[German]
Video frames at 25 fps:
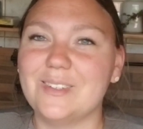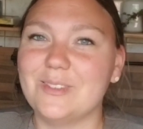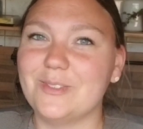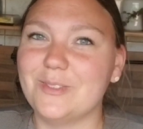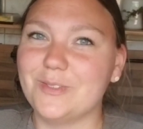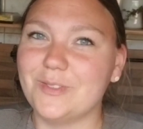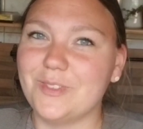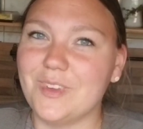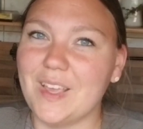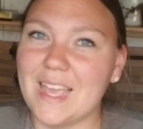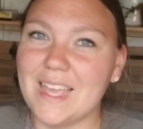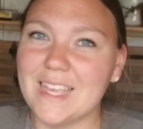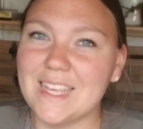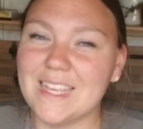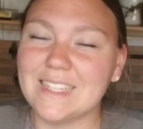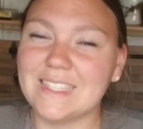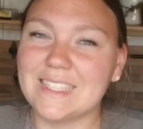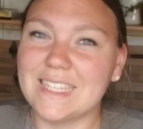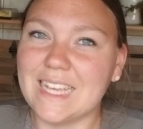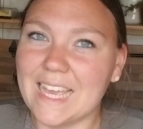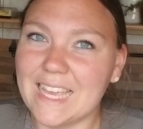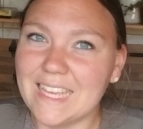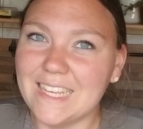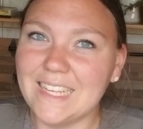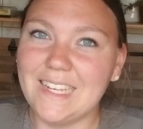wer jetzt
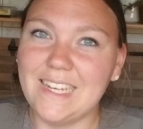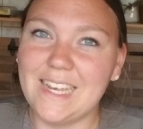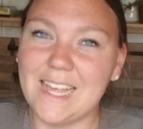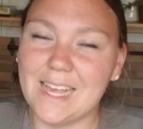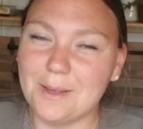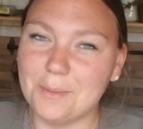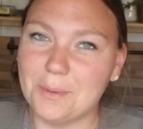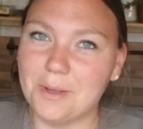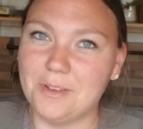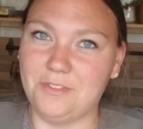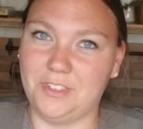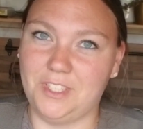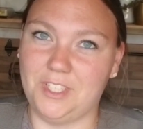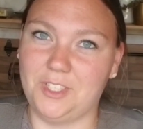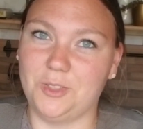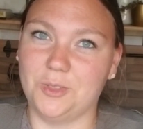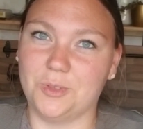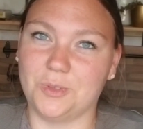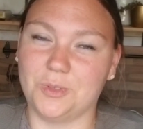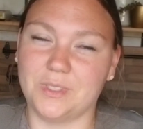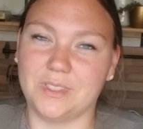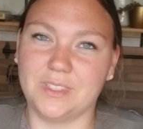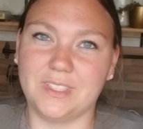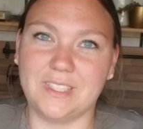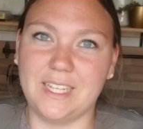kein
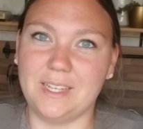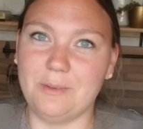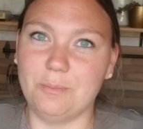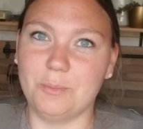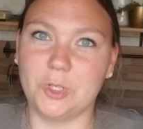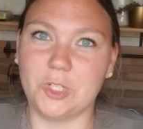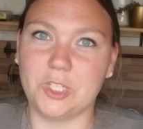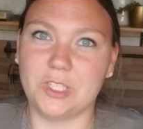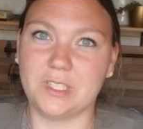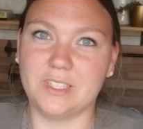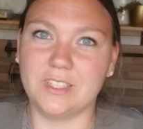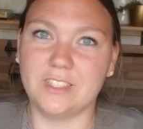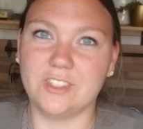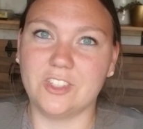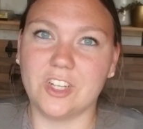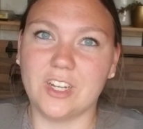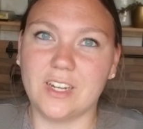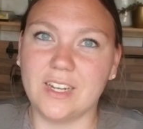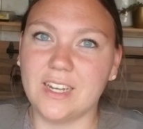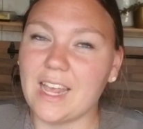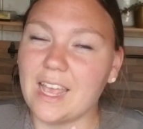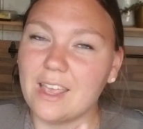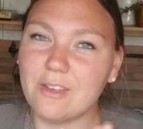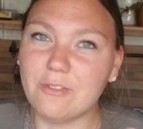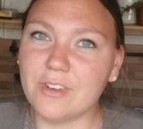Gelaber-Video sehen möchte,
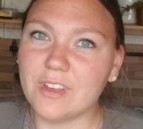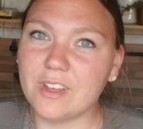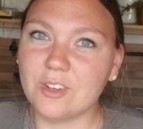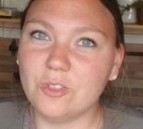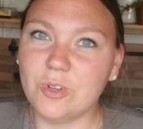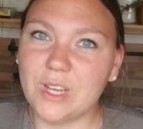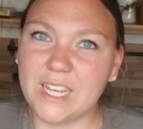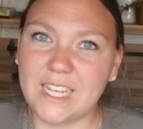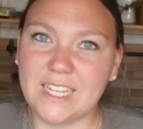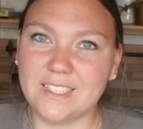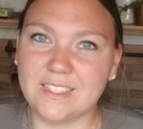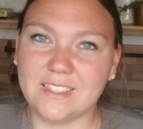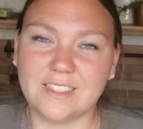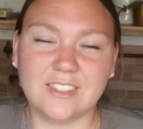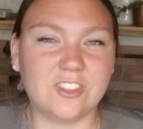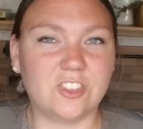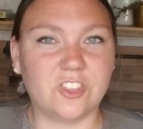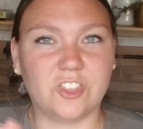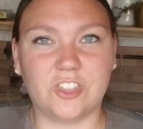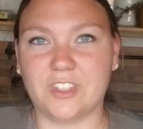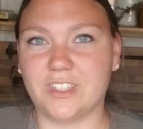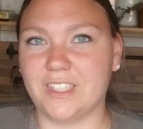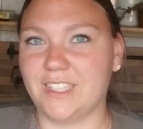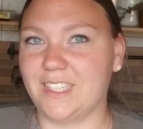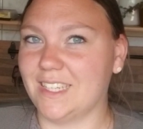sondern einfach nur essen,
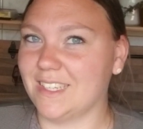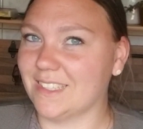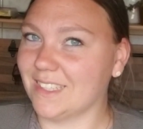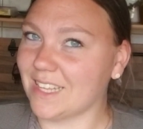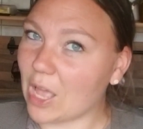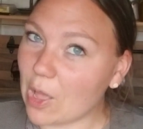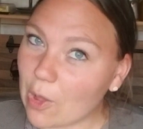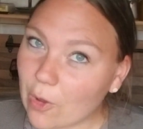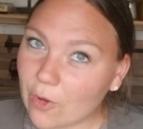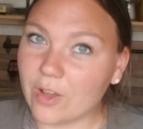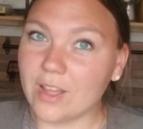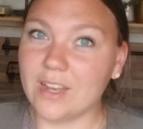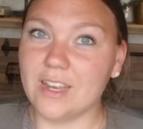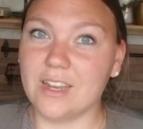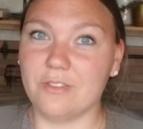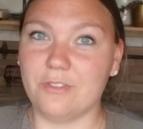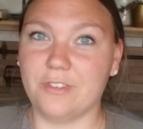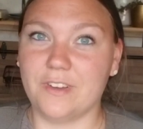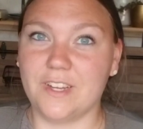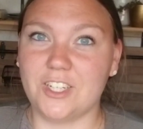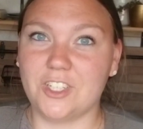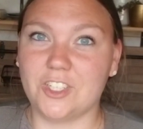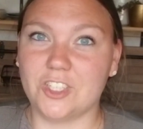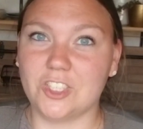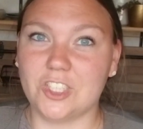sorry, das auch an der
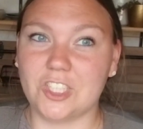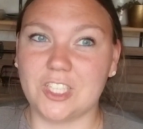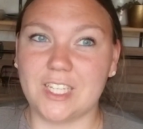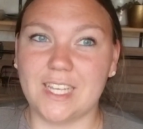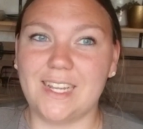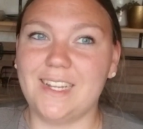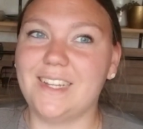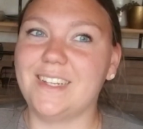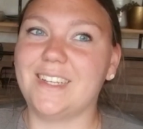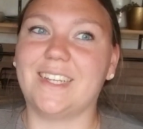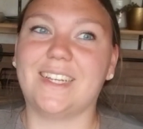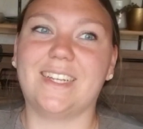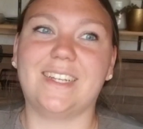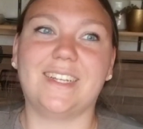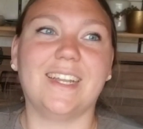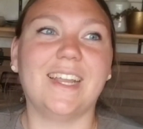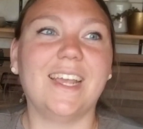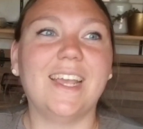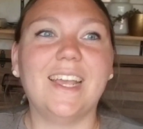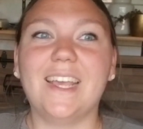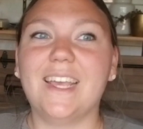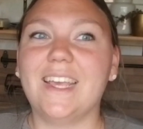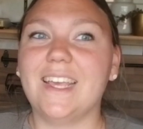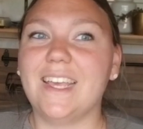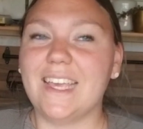falschen Stelle, denn
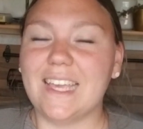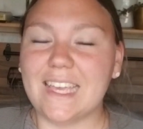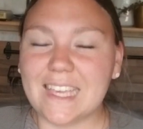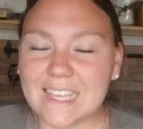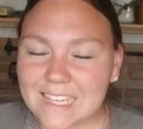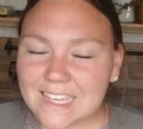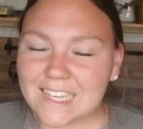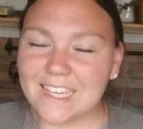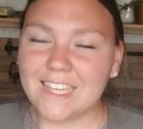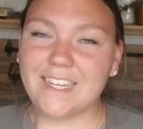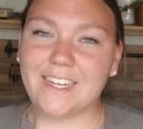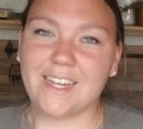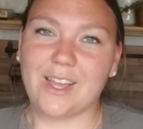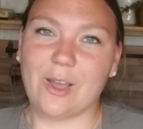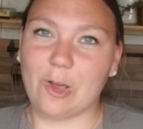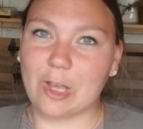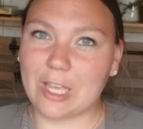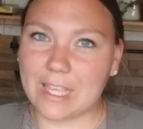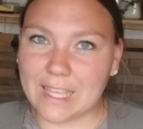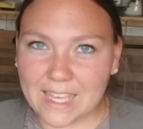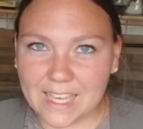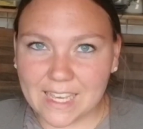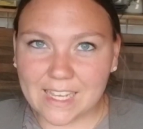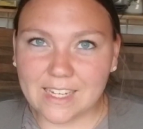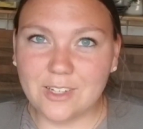ich rede auch
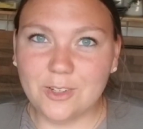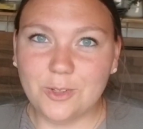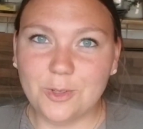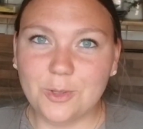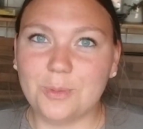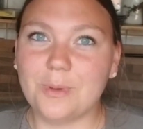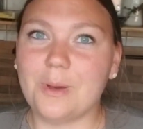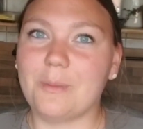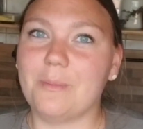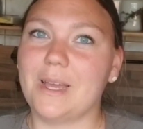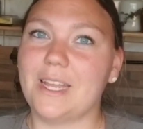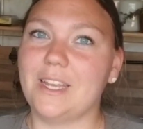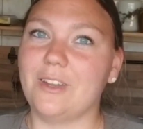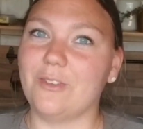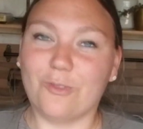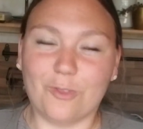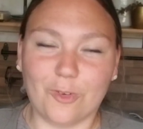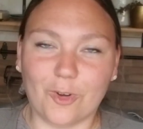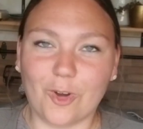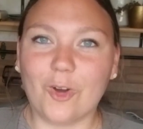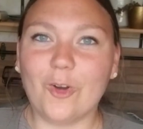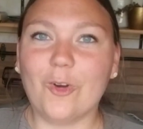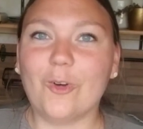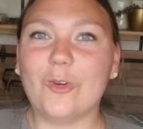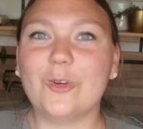gerne über meine
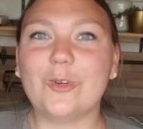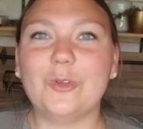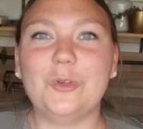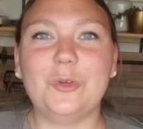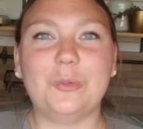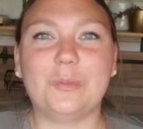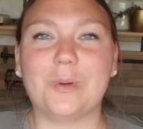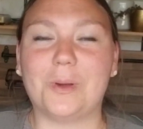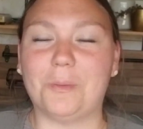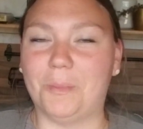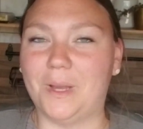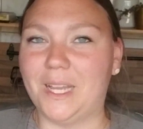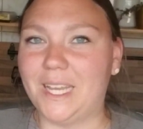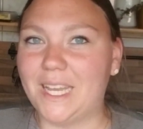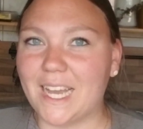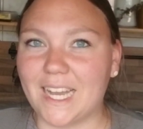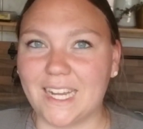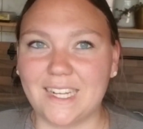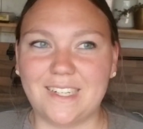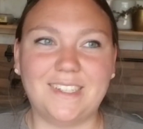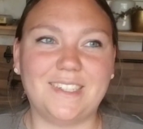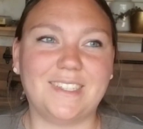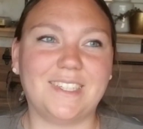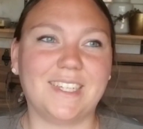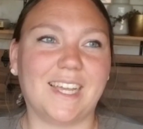Woche, über meinen
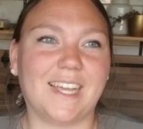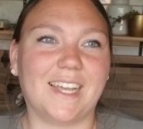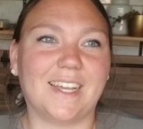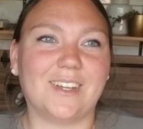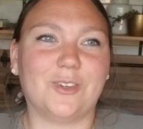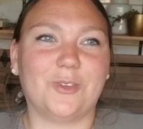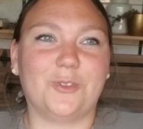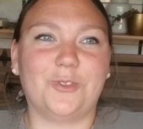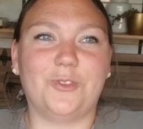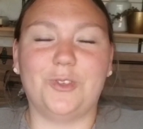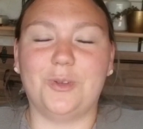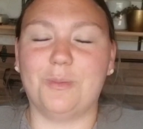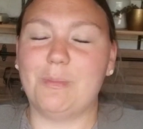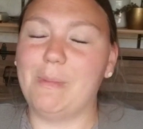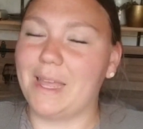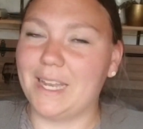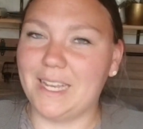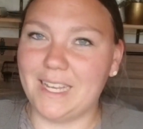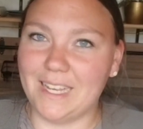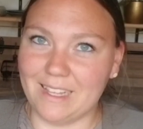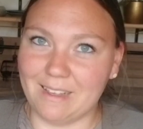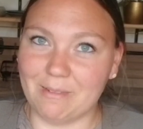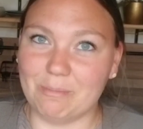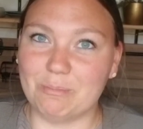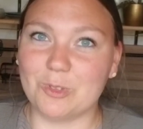Alltag und wie mein
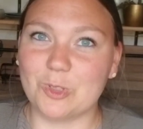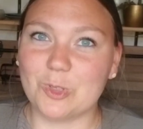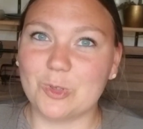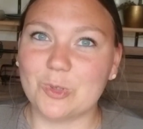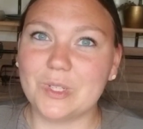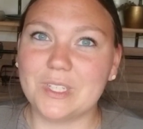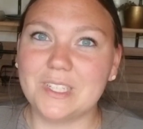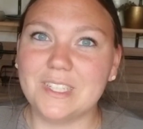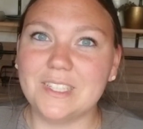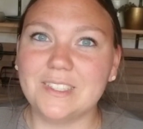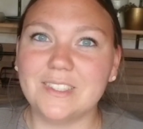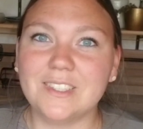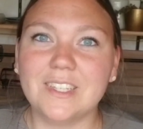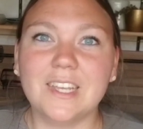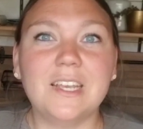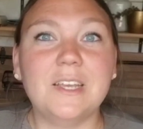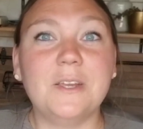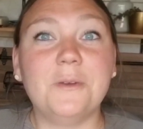Leben so ist.